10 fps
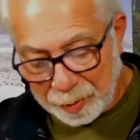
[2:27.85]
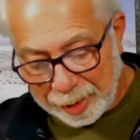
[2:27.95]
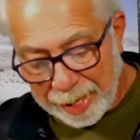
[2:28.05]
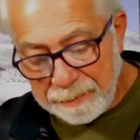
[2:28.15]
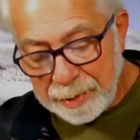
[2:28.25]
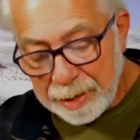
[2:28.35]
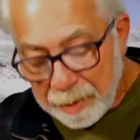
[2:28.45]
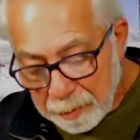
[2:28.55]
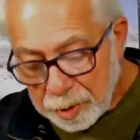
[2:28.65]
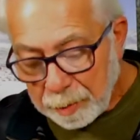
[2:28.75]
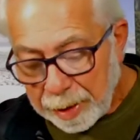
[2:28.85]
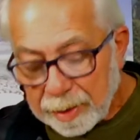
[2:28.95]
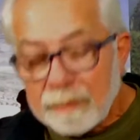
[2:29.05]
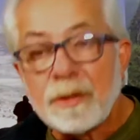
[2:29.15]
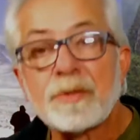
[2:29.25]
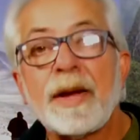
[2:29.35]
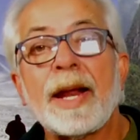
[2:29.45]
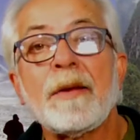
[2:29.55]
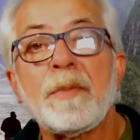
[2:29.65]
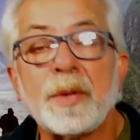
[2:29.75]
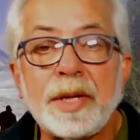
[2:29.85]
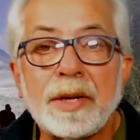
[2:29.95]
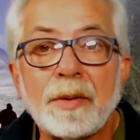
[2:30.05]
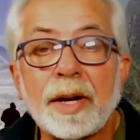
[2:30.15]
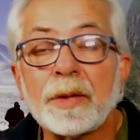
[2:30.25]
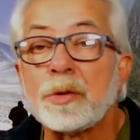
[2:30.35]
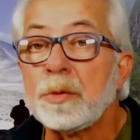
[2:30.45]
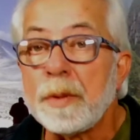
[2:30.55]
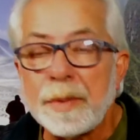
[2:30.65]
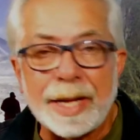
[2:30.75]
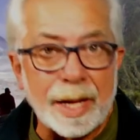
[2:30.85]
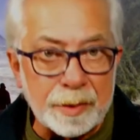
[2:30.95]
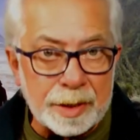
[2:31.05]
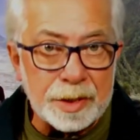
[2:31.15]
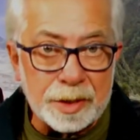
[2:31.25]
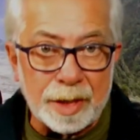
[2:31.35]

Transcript: Ok? Muito bem. Vamos falar um pouquinho agora do Supermercado Elite,